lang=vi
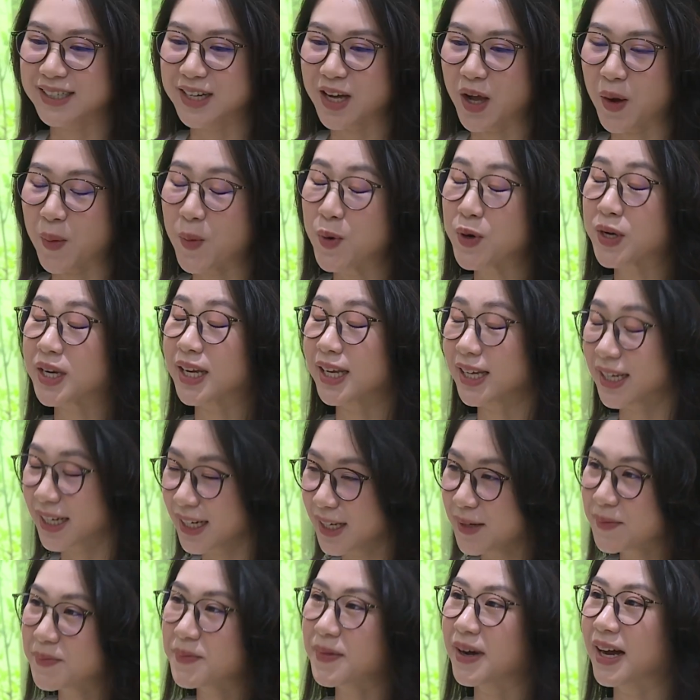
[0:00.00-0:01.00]
Có một cái
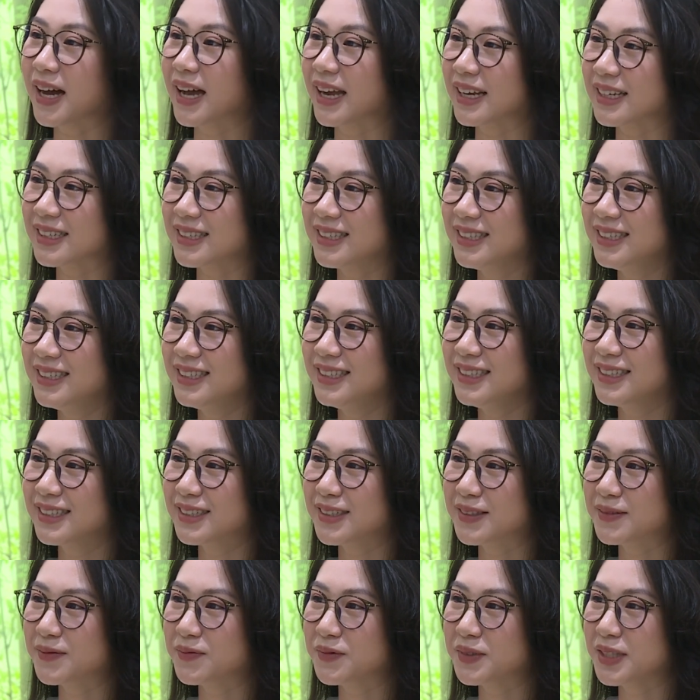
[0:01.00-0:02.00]
clip mà Khánh
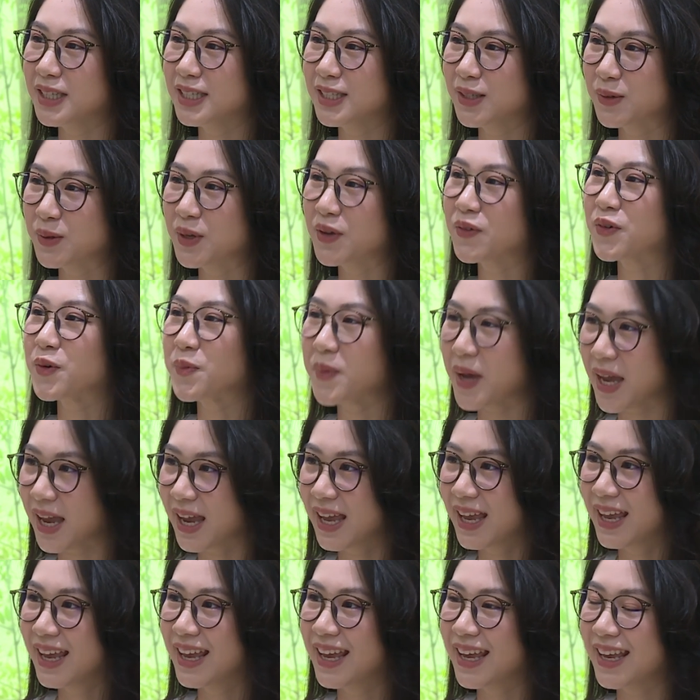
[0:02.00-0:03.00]
đi siêu thị với mẹ
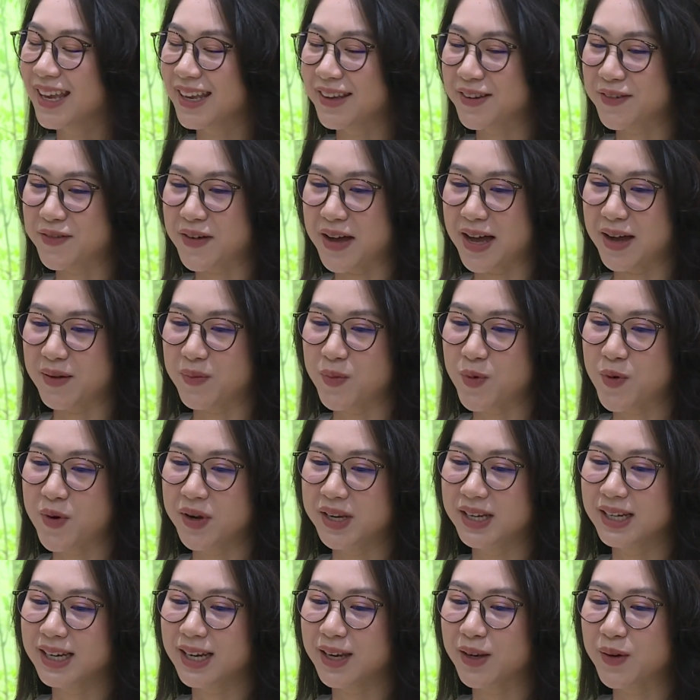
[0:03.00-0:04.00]
và mua
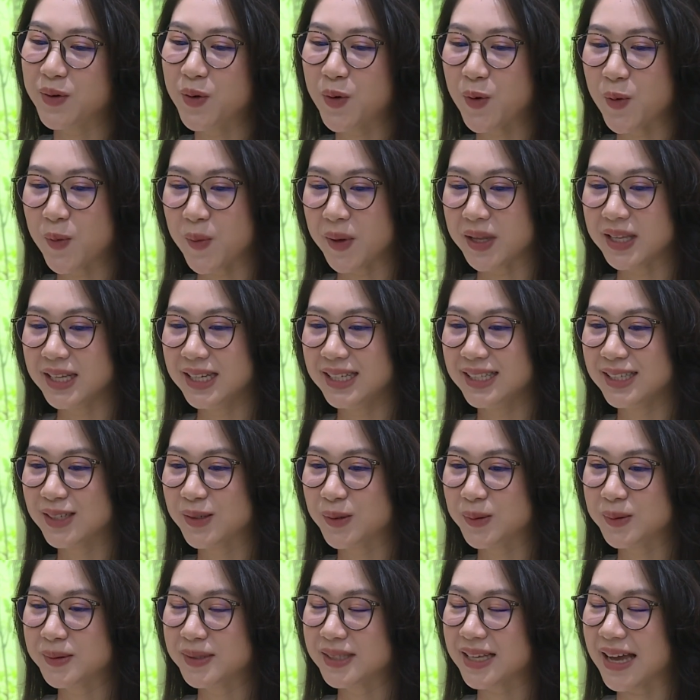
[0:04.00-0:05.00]
những cái đồ mà nhìn
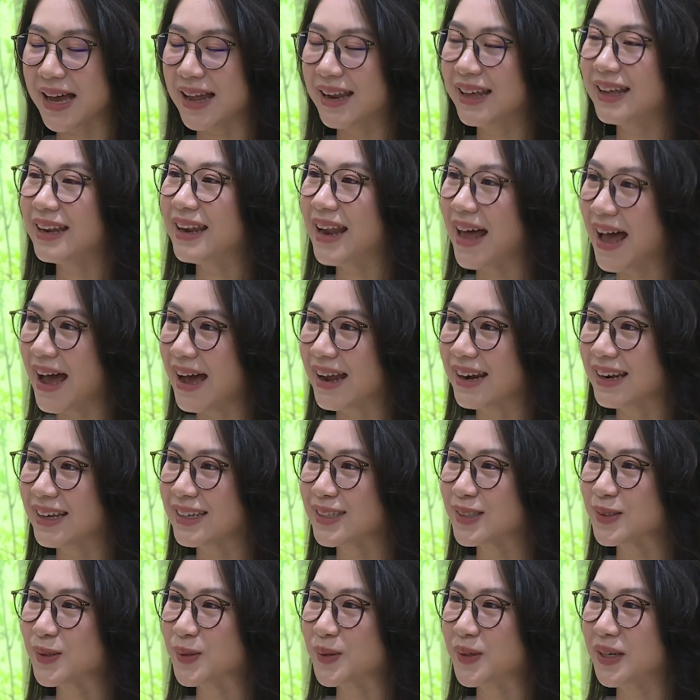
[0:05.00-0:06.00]
cũng khá là lạ này,
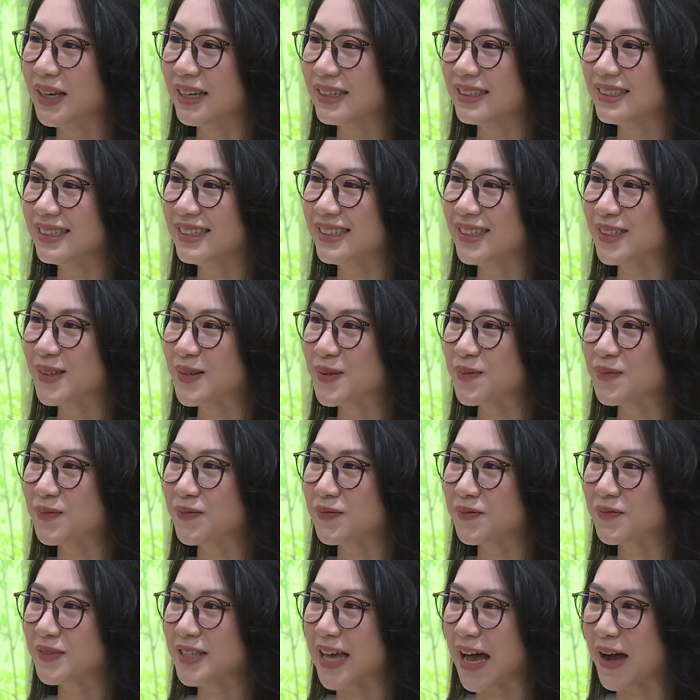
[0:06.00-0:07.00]
rồi là nhìn
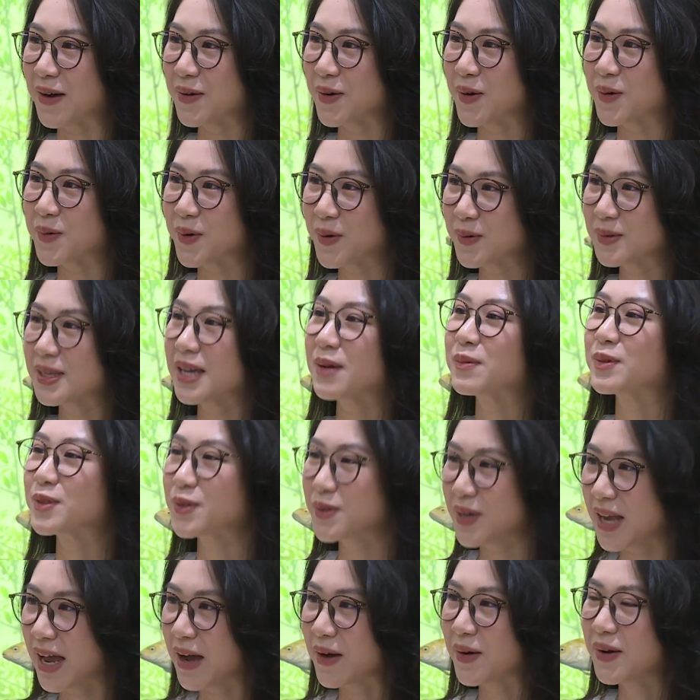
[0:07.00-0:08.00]
giá của nó cũng không rẻ một chút
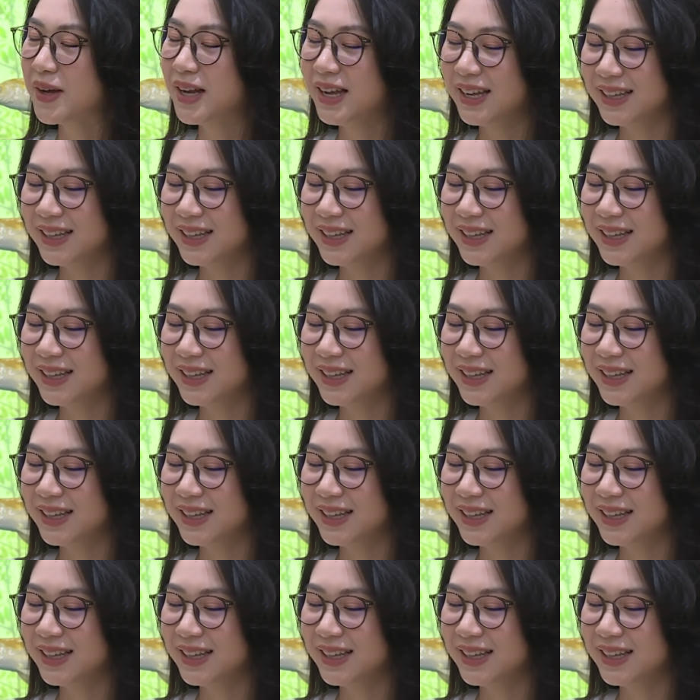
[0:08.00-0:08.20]
nào.